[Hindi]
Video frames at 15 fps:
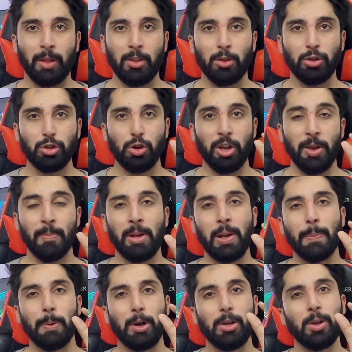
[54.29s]
तो जो एक मैंने
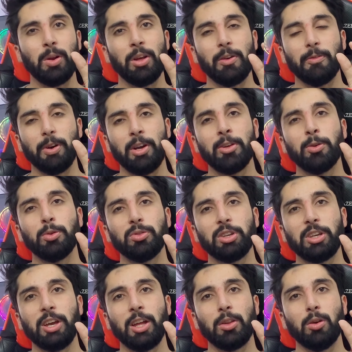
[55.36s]
पर्टिकुलर वर्ड यूज
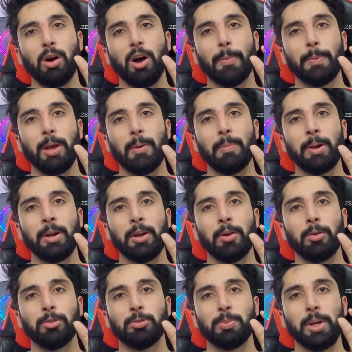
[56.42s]
किया है तो आप क्या बन रहे
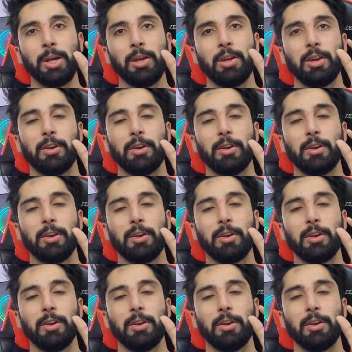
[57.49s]
हो उसमें